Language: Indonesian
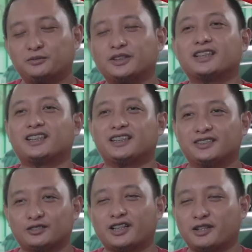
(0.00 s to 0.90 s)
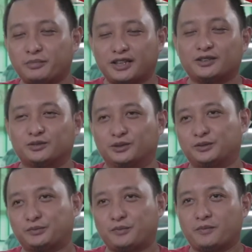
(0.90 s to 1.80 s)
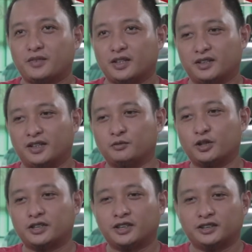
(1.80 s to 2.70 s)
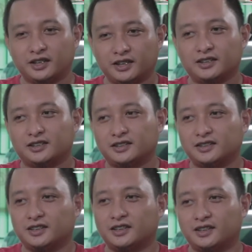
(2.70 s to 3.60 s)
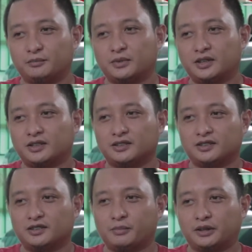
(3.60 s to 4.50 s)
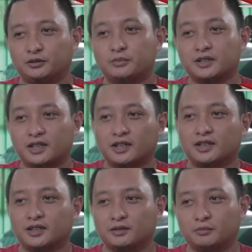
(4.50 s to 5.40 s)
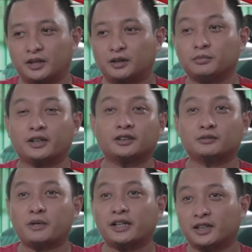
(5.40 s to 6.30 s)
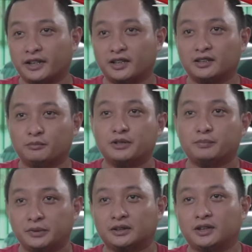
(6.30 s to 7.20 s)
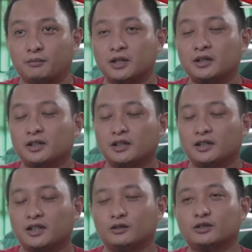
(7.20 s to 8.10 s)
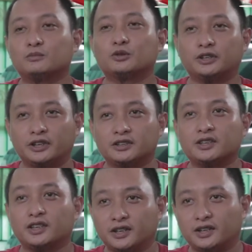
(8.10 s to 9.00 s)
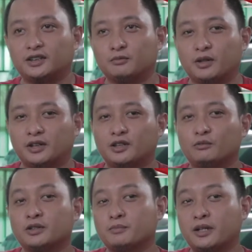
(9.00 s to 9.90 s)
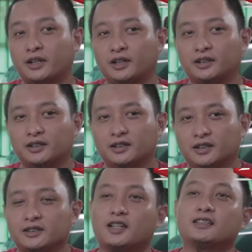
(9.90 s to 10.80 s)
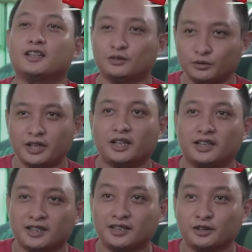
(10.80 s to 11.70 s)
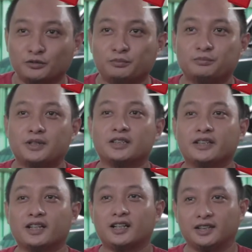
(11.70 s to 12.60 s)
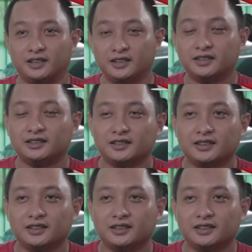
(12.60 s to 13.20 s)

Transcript: info dari saudara ipar aku dia juga cerita ya emang secepat itu bisa berikan pelayanan terbaik lah ya lebih cepat emang aku udah buktiin sendiri dibanding aku biasa pakai salah satu yang lah salah satu jasa yang lain